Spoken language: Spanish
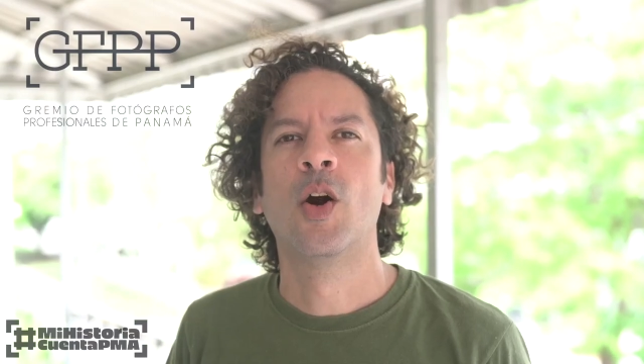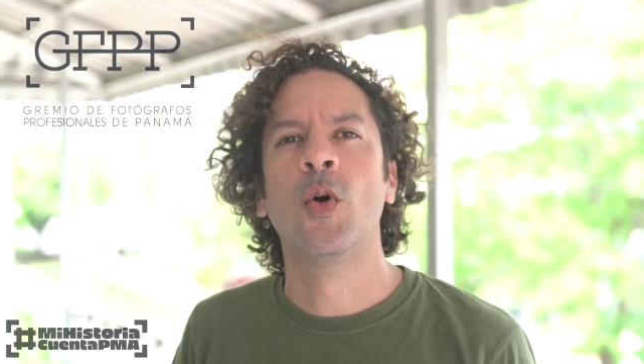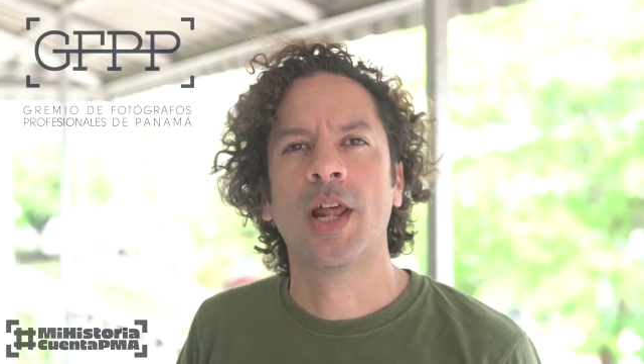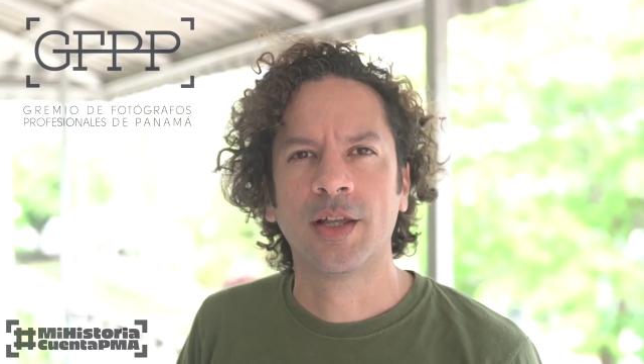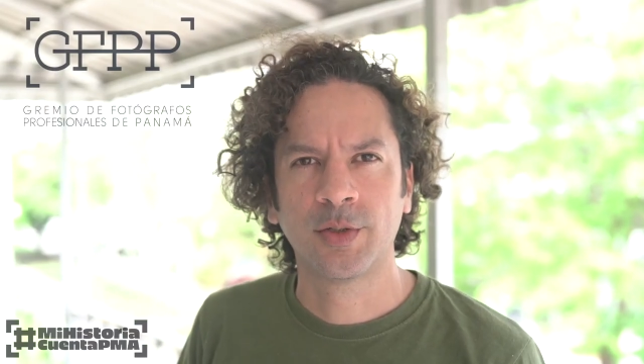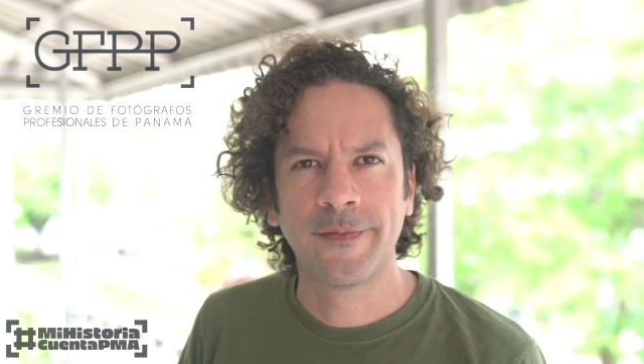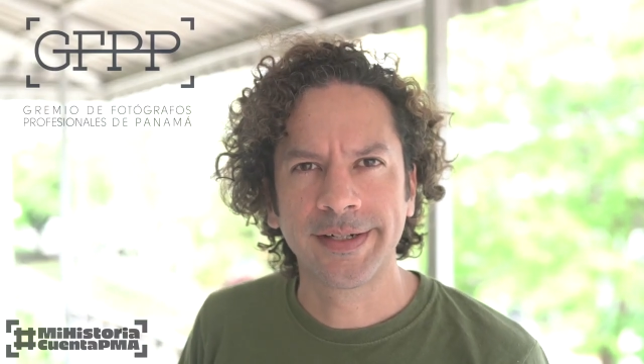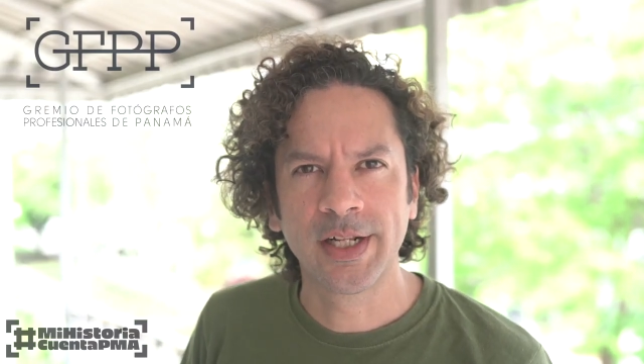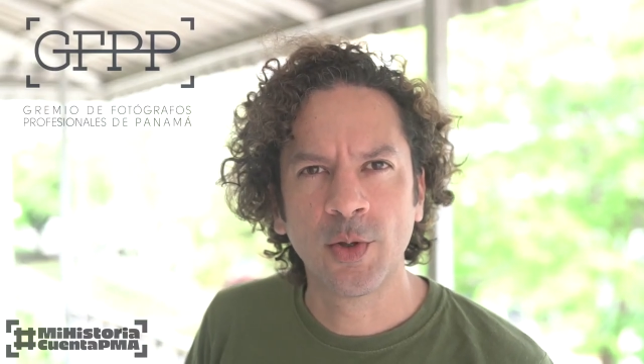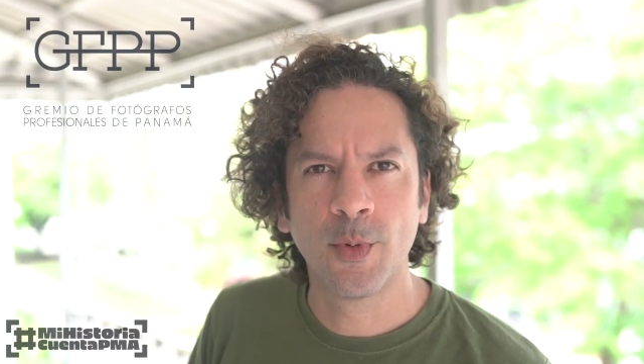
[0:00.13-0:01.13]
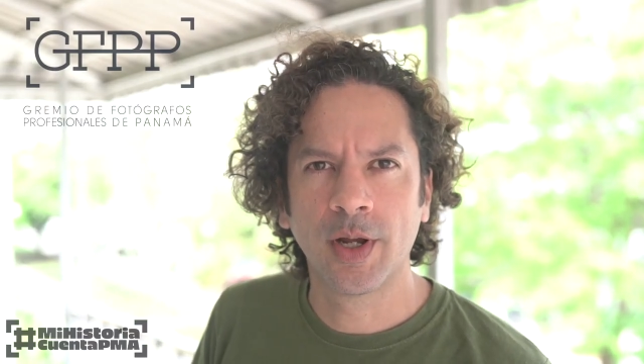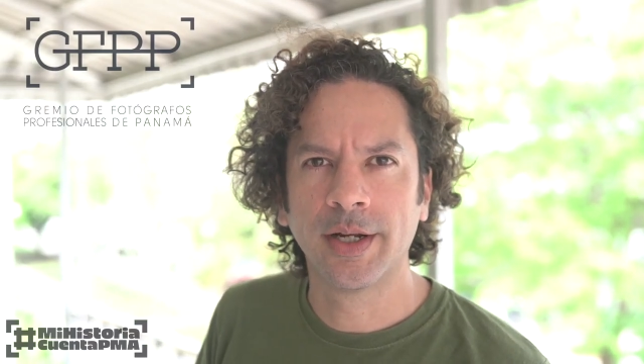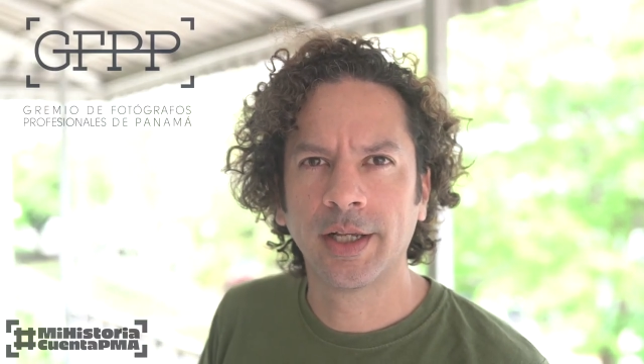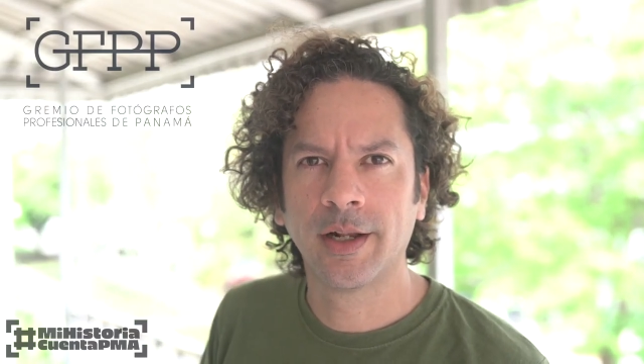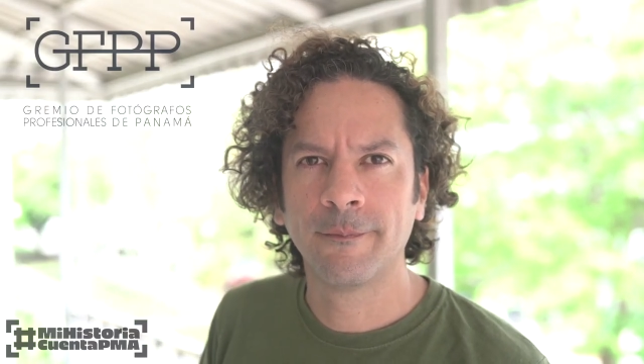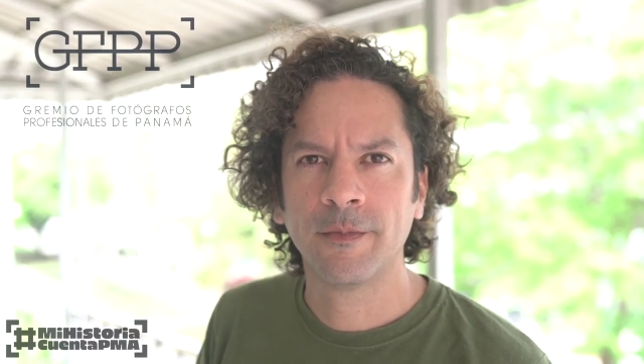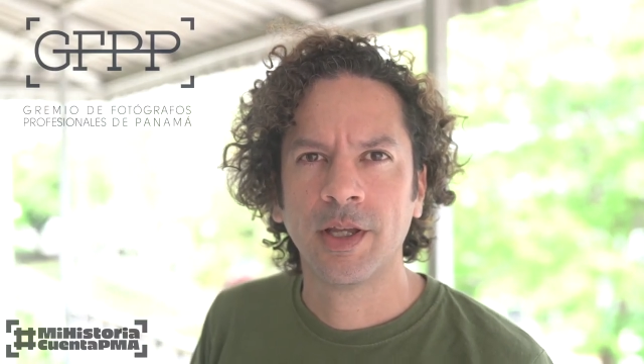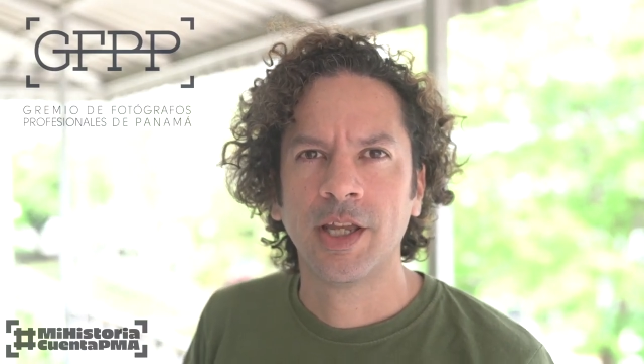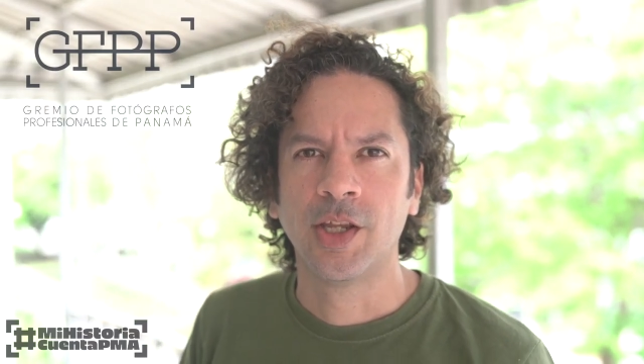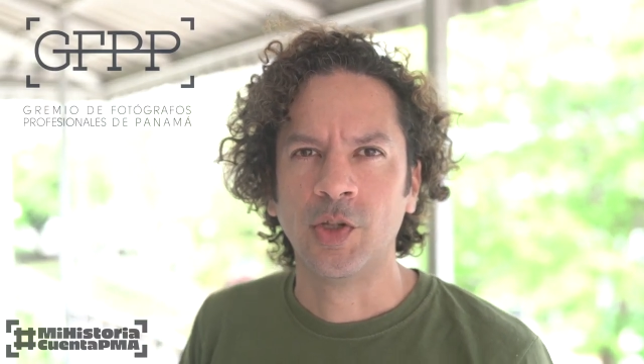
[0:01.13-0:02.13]
Hola, soy Fernando Bocanegra
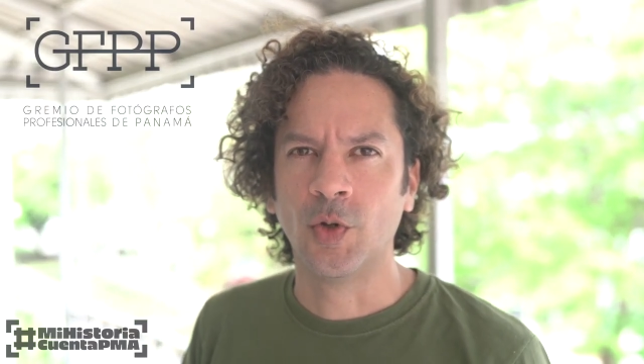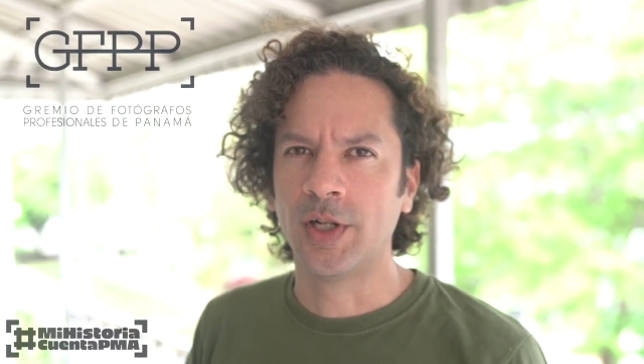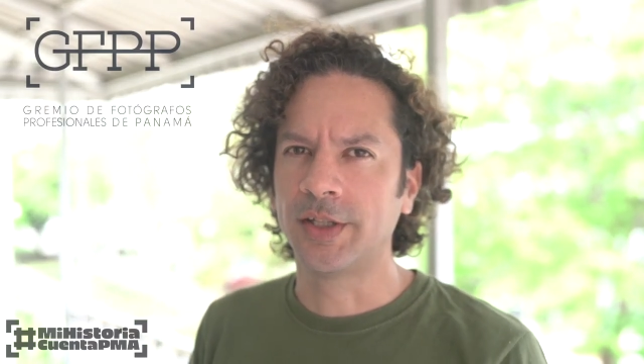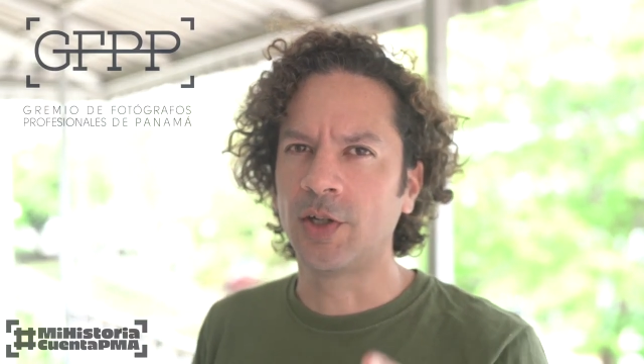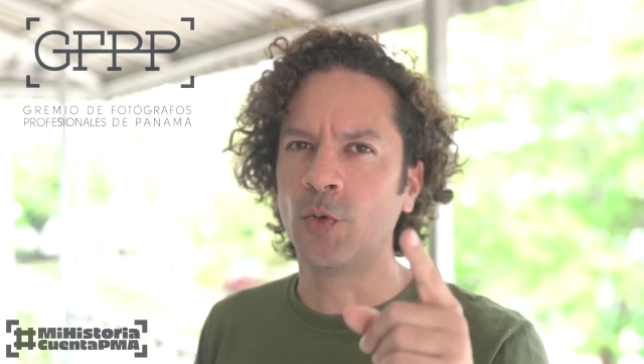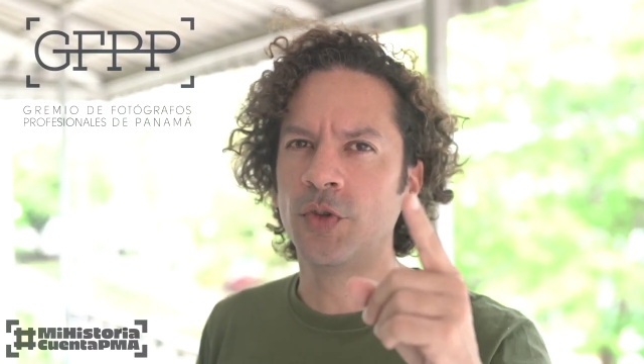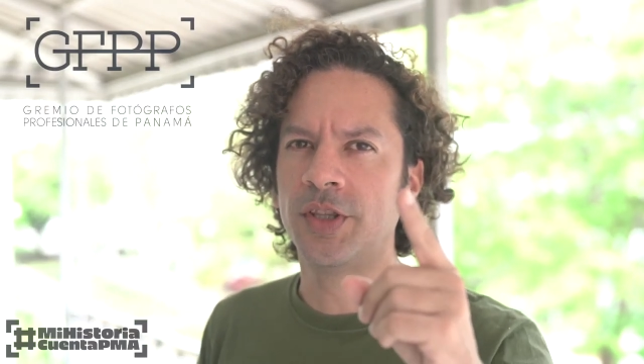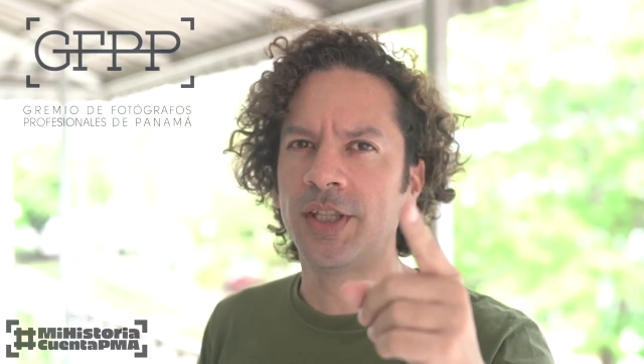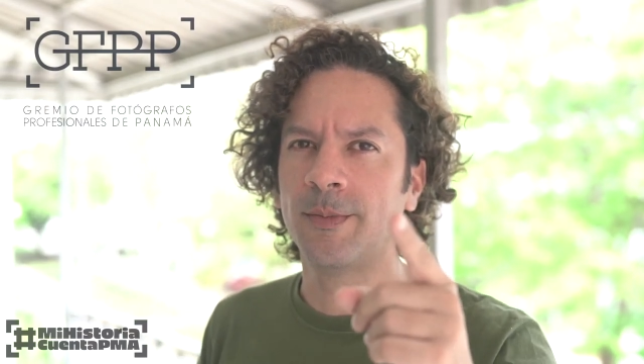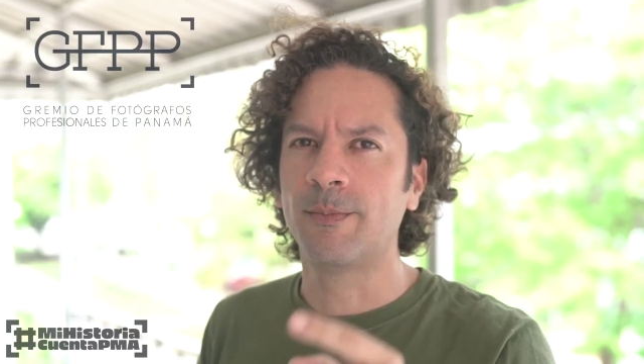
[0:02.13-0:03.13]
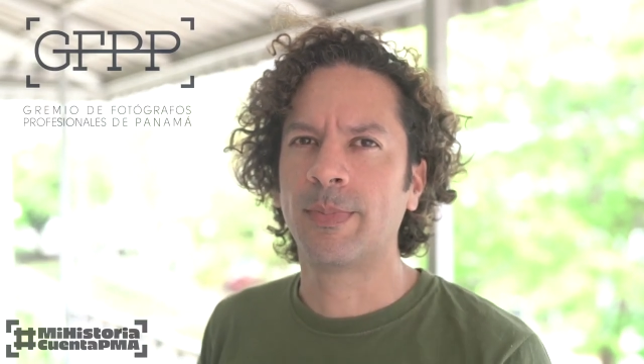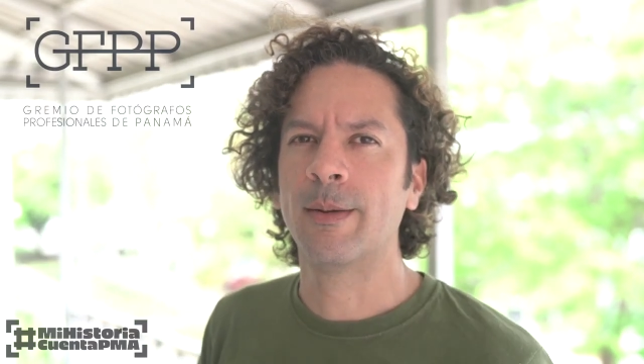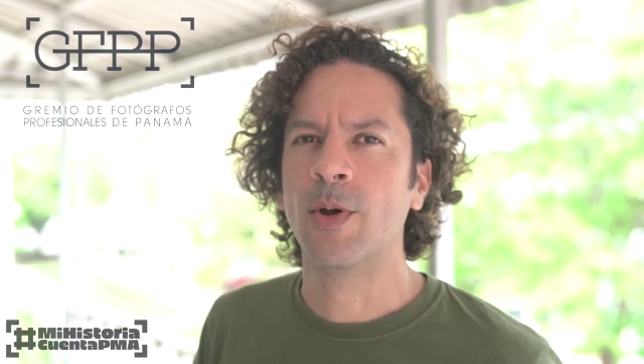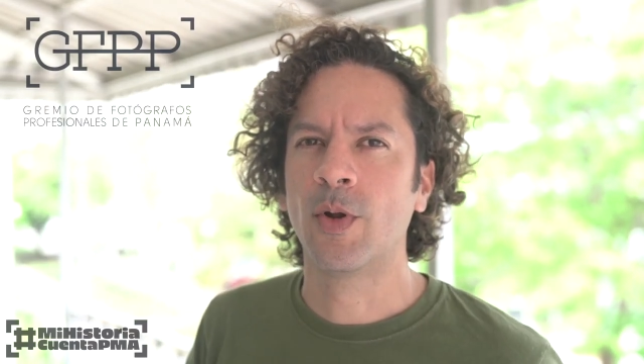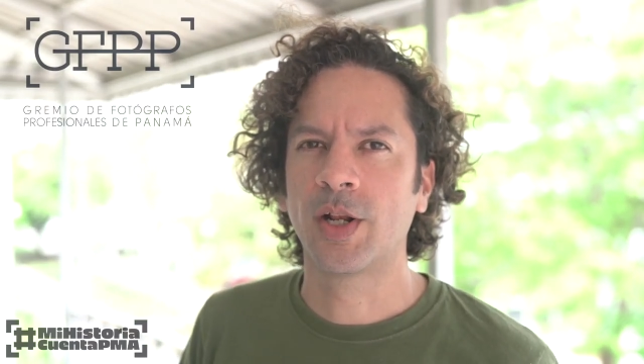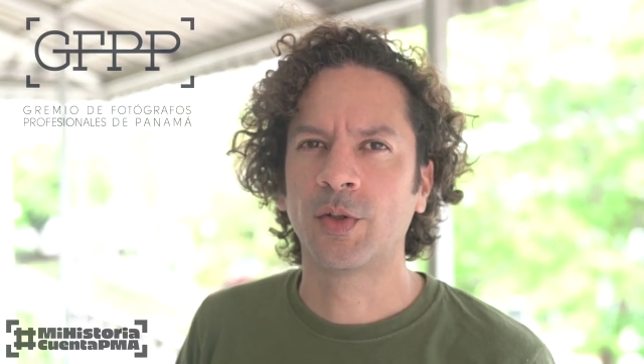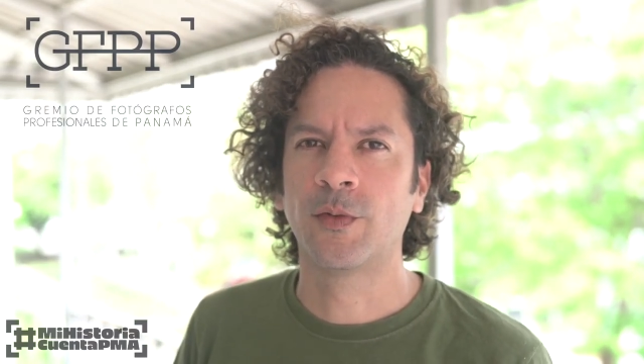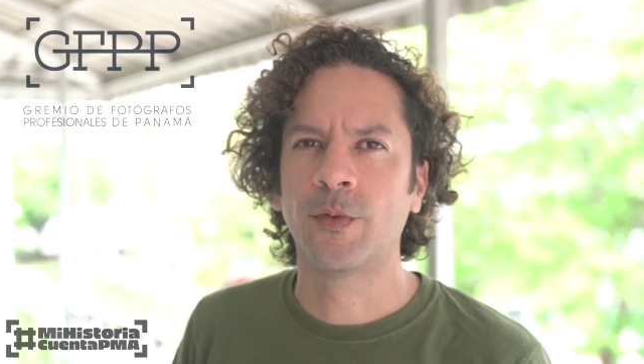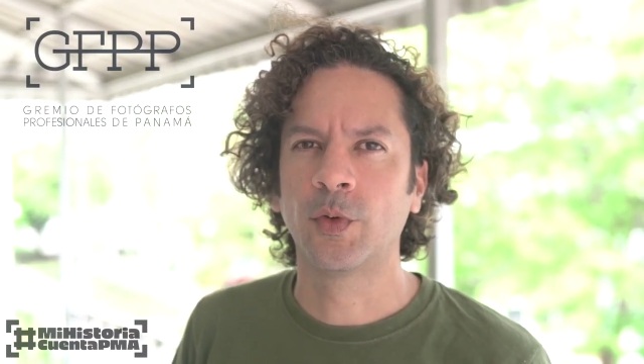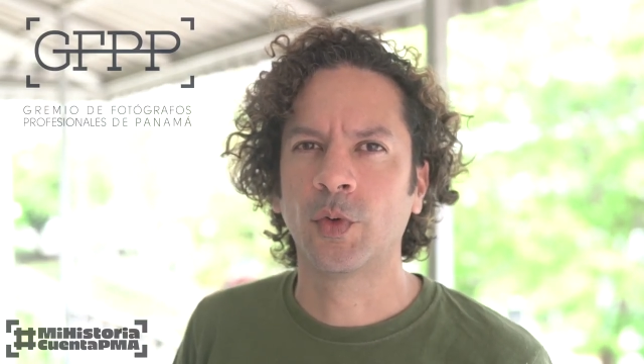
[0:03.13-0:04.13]
y hoy le tengo un tip para mejorar sus
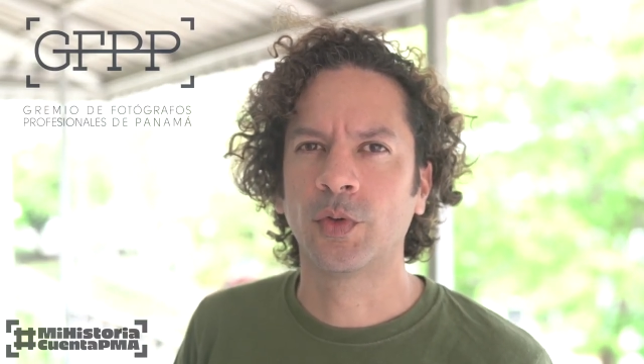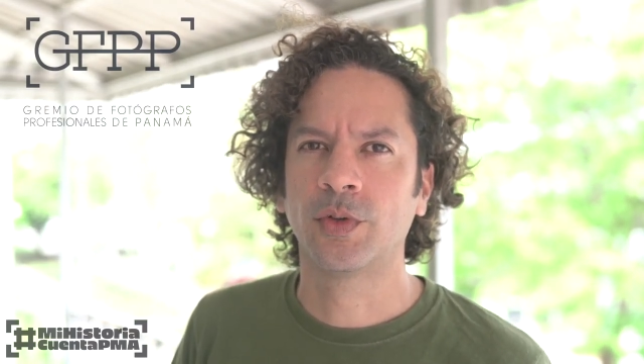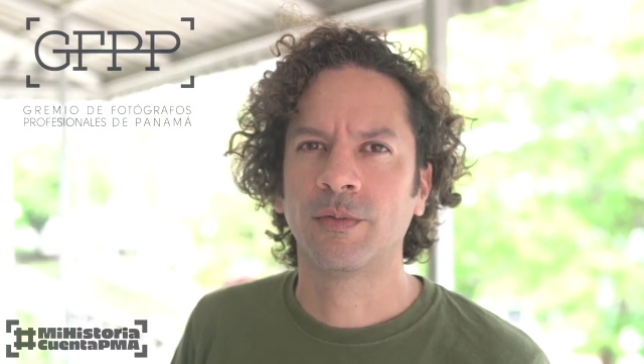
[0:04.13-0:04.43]
fotos.